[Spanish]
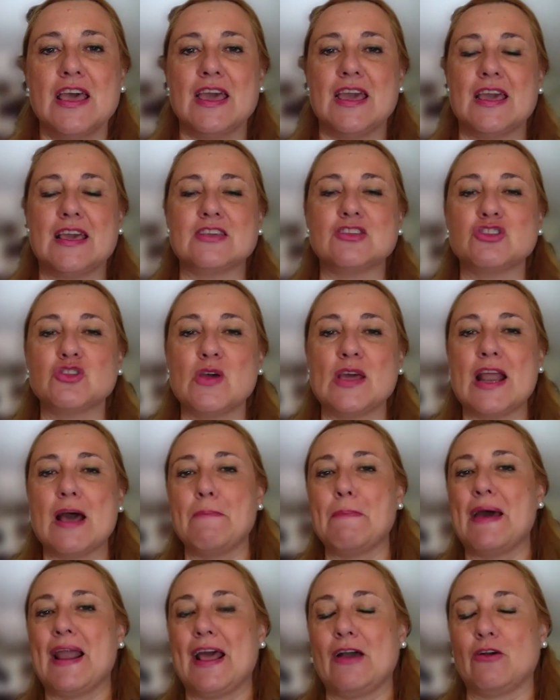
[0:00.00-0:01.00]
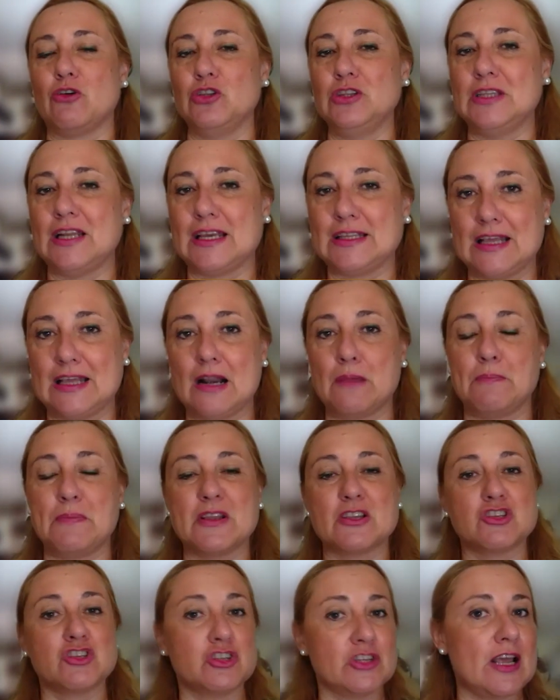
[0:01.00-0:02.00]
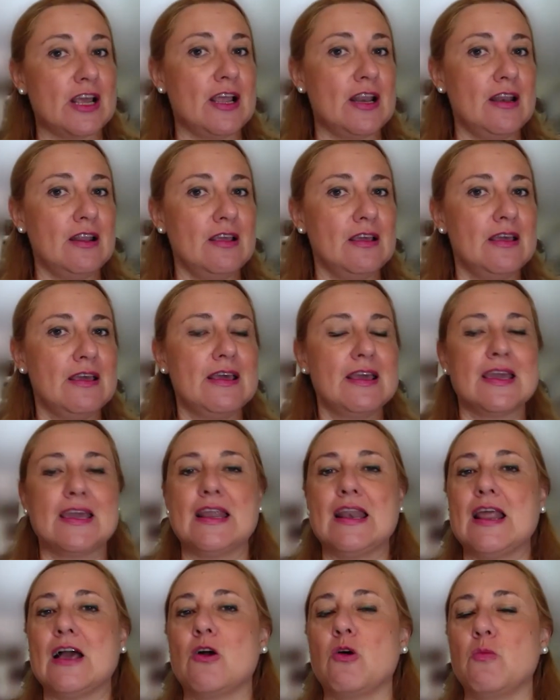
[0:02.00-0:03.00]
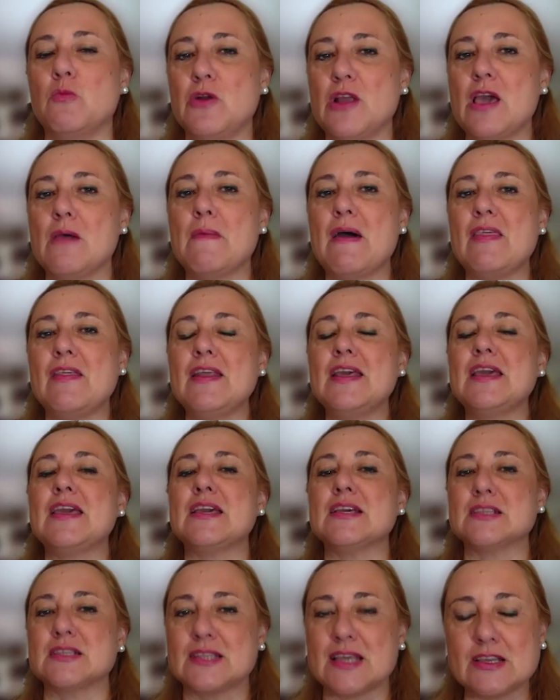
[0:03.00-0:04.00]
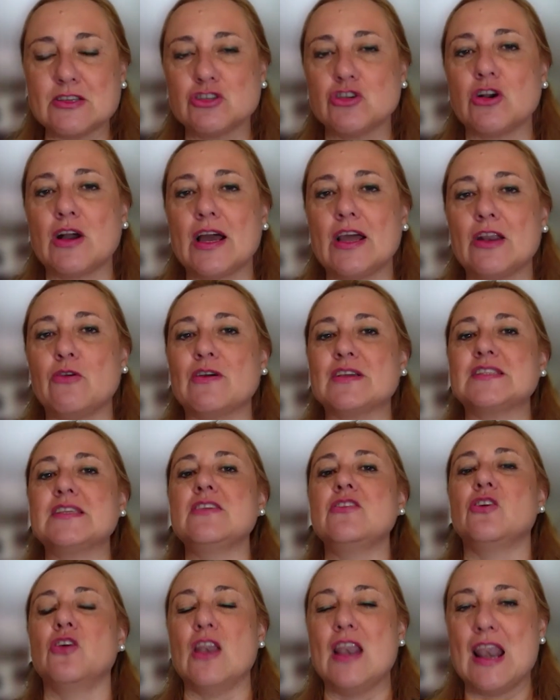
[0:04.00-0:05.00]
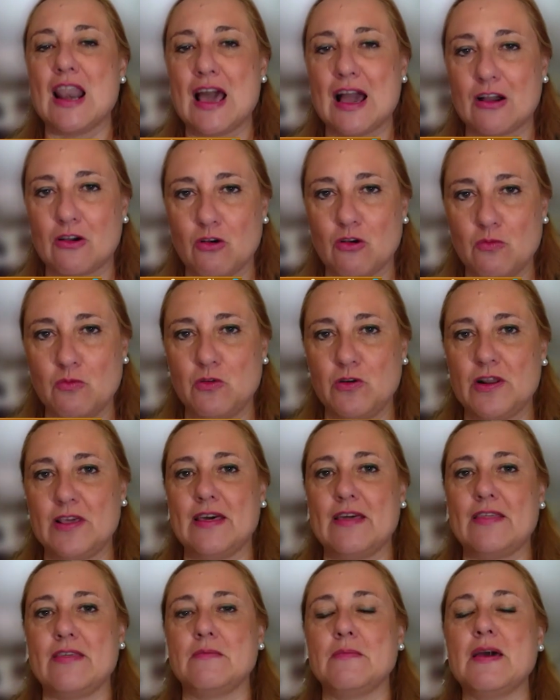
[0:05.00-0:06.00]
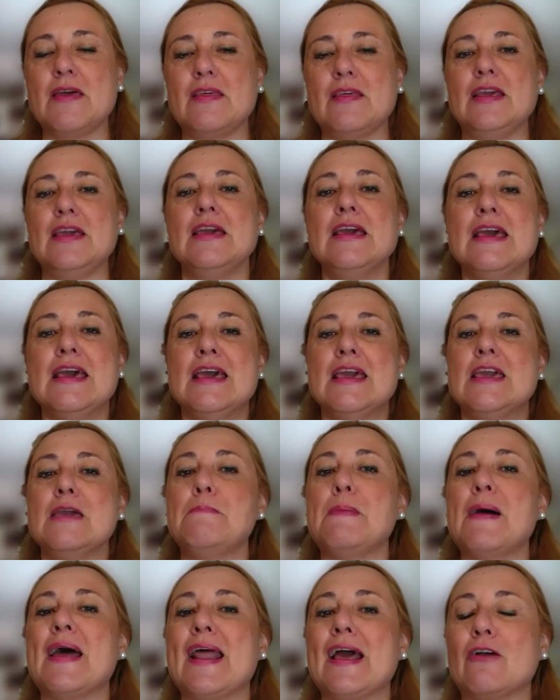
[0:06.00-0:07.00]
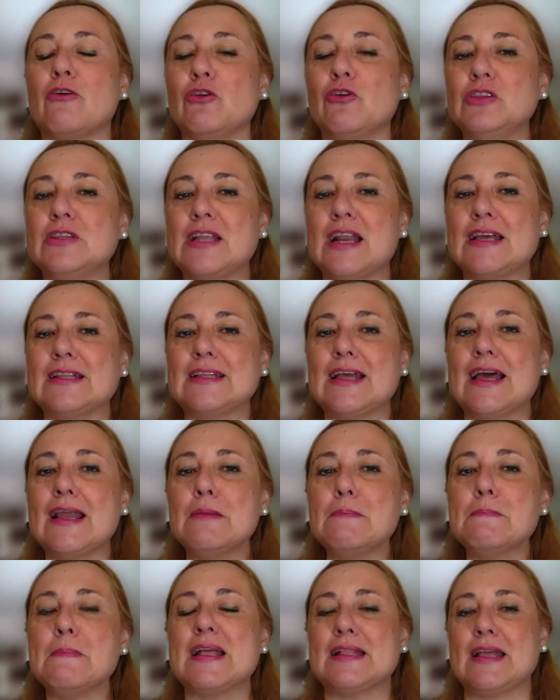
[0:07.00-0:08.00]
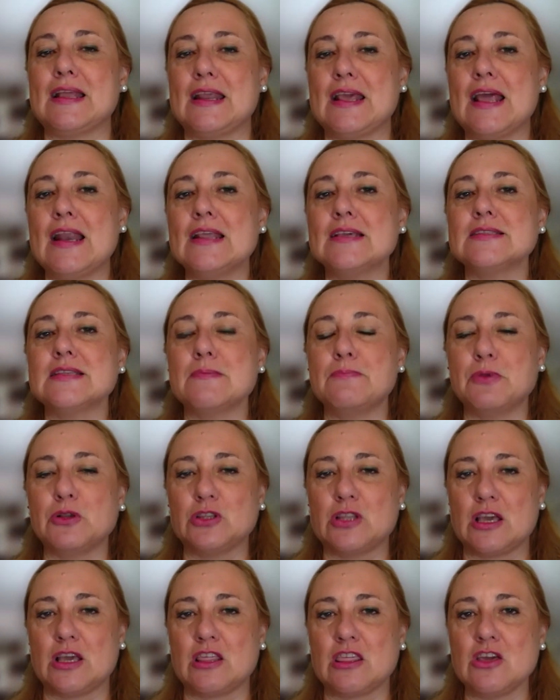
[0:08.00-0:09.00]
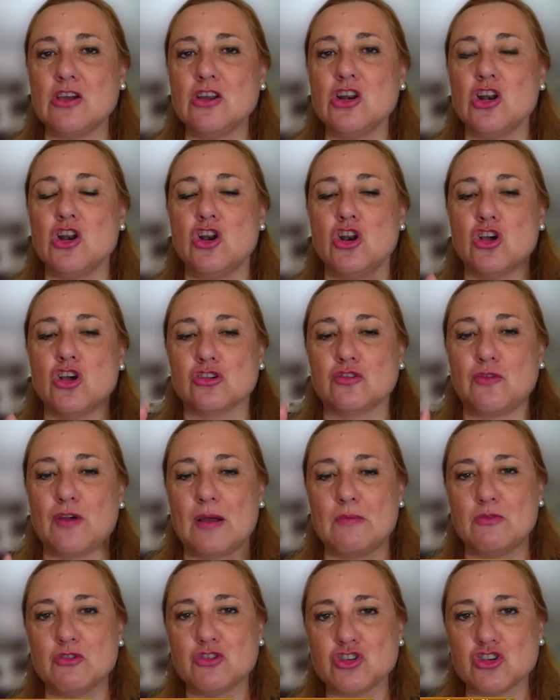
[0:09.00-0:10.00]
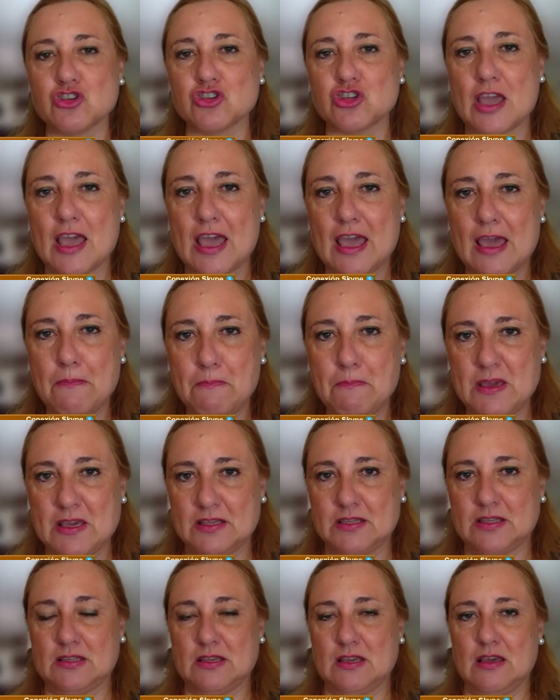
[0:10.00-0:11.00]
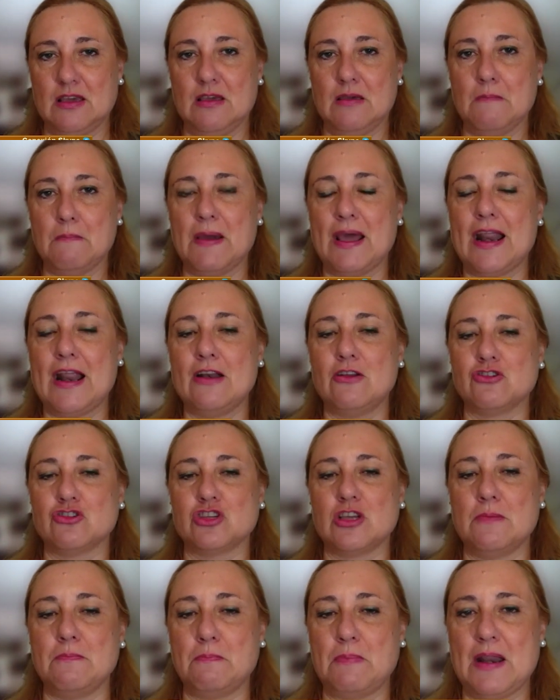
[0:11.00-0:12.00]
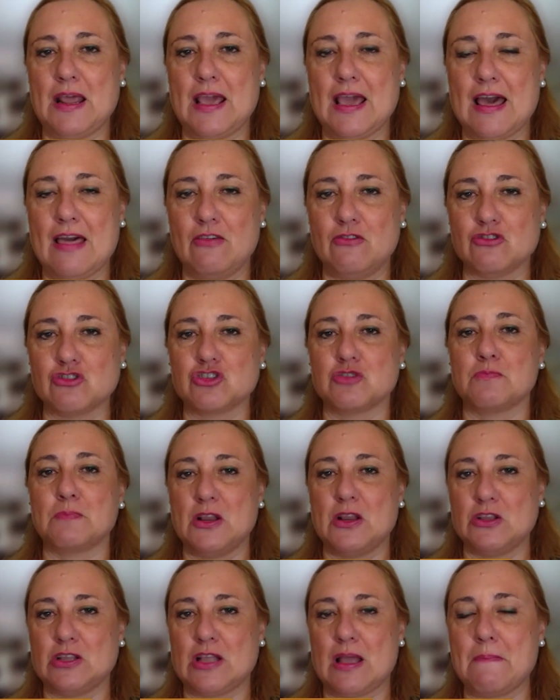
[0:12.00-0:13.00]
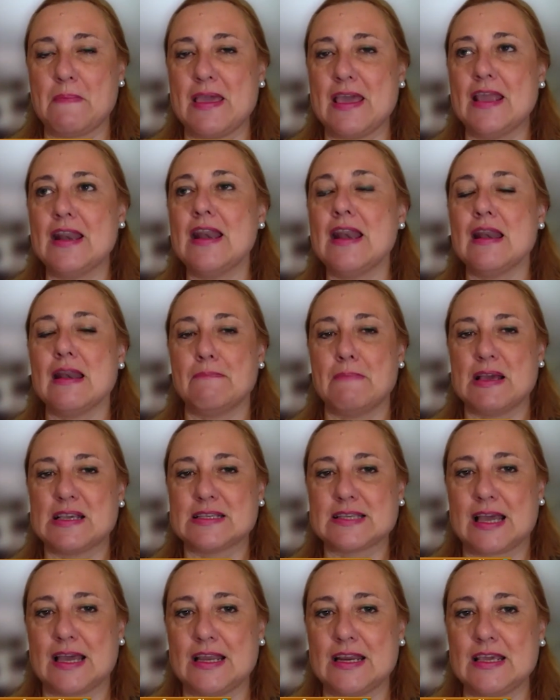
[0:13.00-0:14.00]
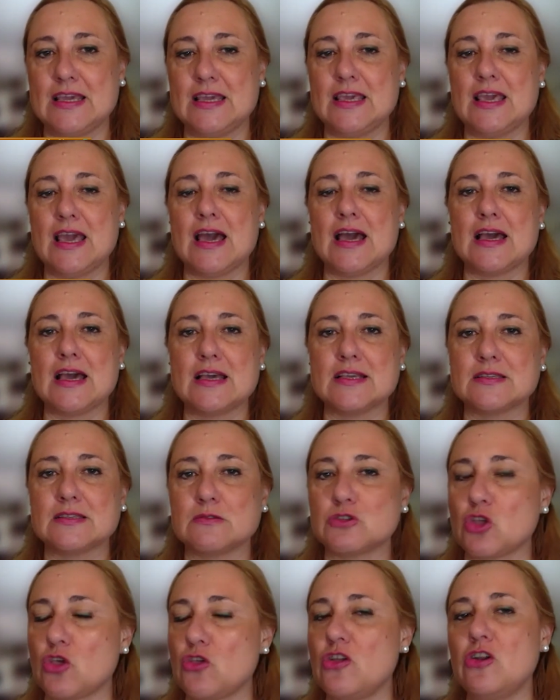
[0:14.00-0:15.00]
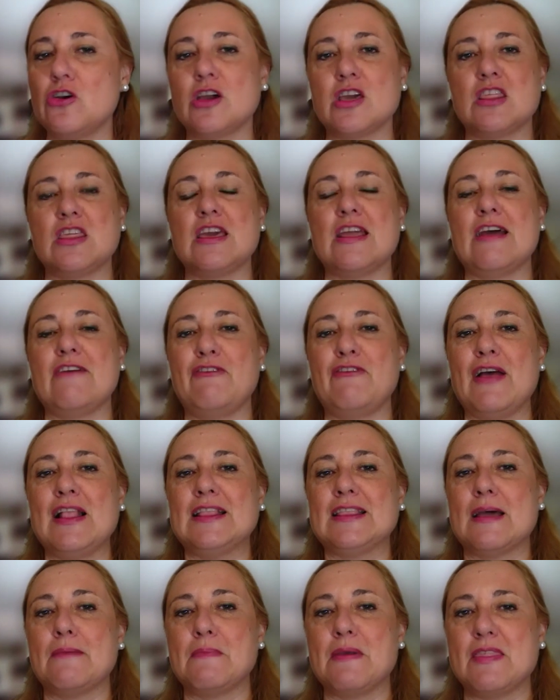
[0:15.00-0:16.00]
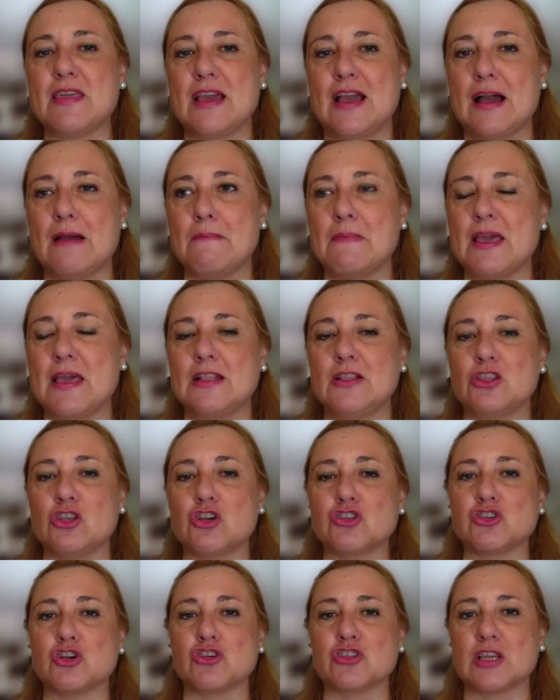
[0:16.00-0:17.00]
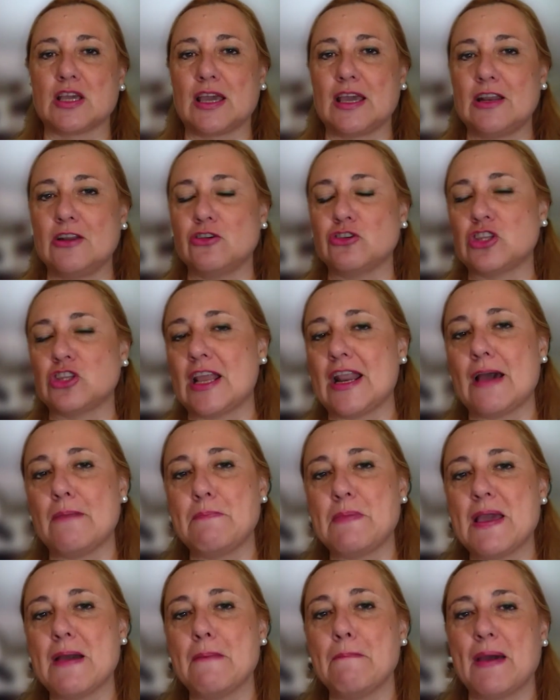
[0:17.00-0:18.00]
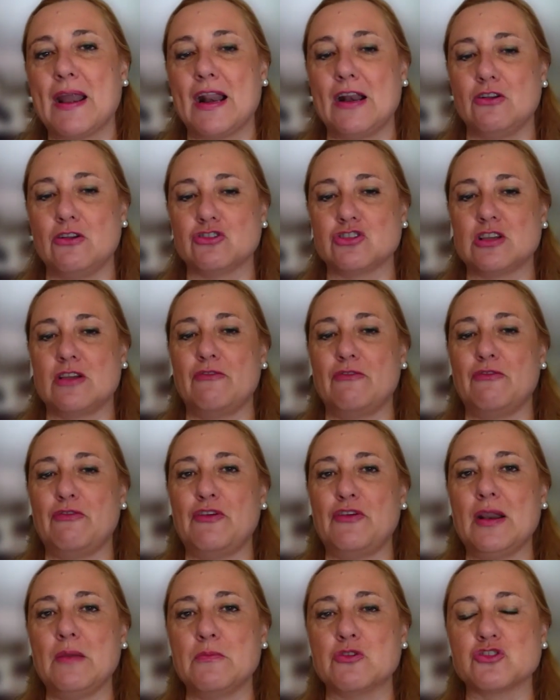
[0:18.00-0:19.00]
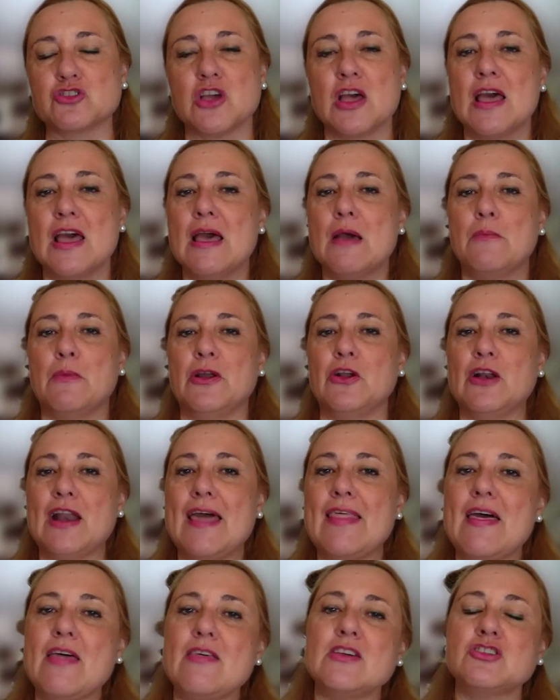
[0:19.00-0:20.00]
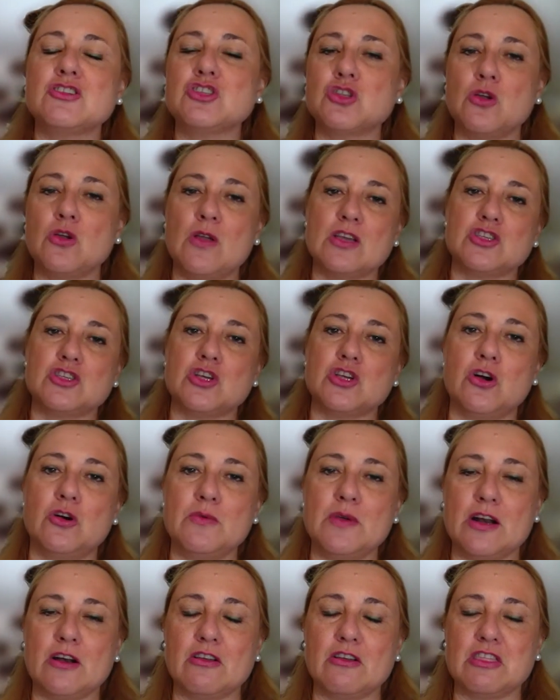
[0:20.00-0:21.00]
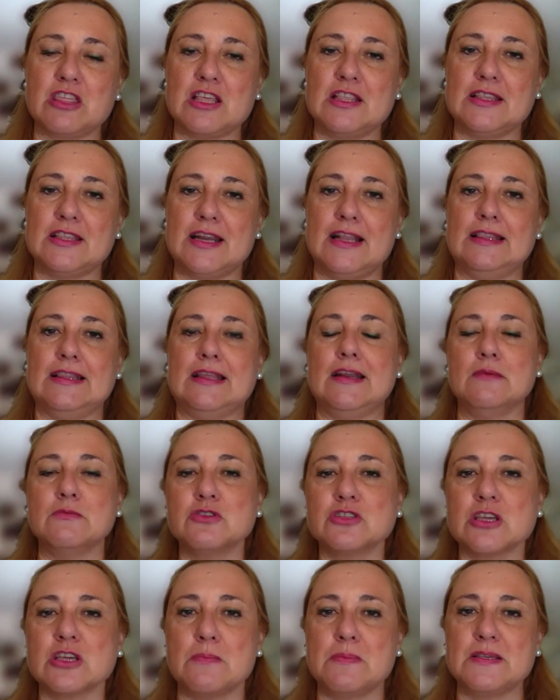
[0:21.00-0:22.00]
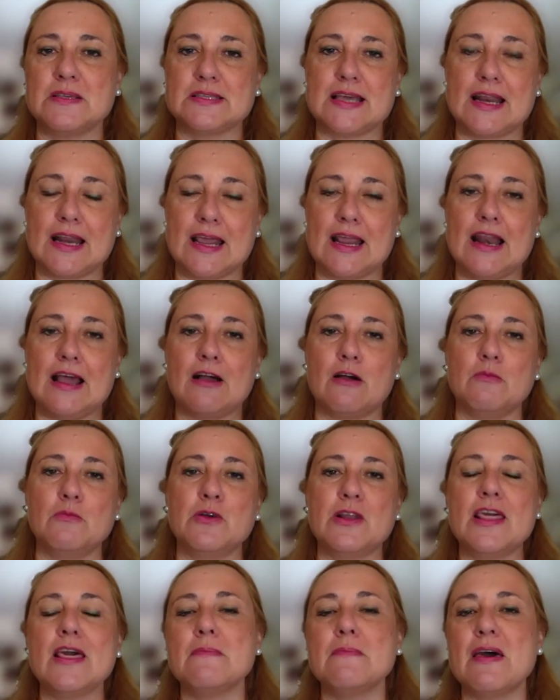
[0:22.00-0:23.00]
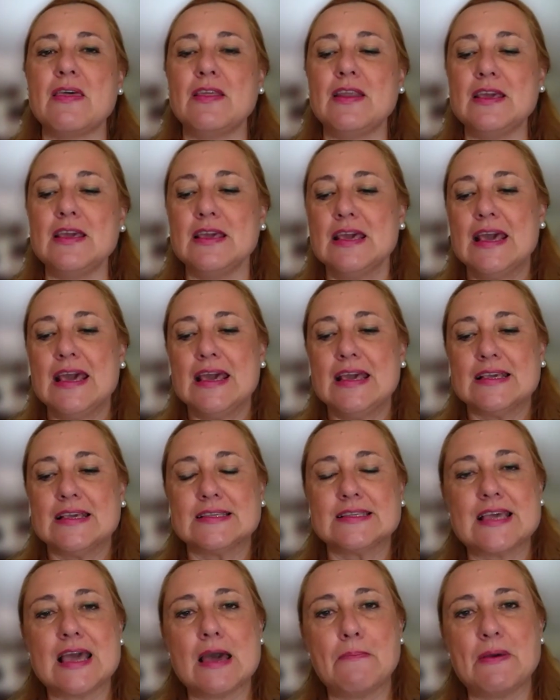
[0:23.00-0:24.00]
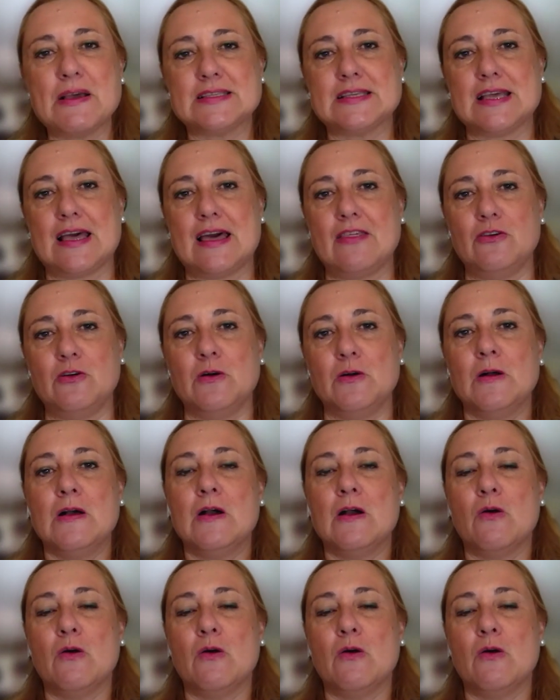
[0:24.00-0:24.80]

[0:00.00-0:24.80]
Esto era para contratar personal que en la Comunidad de Madrid quien se ha hecho cargo ha sido la Comunidad de Madrid y para contratar materiales de protección, los famosos EPIs, para los empleados, pero también mascarillas, todo lo que hiciera falta, medicamentos, oxigenoterapia para los enfermos. Bueno, nada de esto lo ha hecho el gobierno central. Tenemos que pensar que la Comunidad de Madrid se ha pasado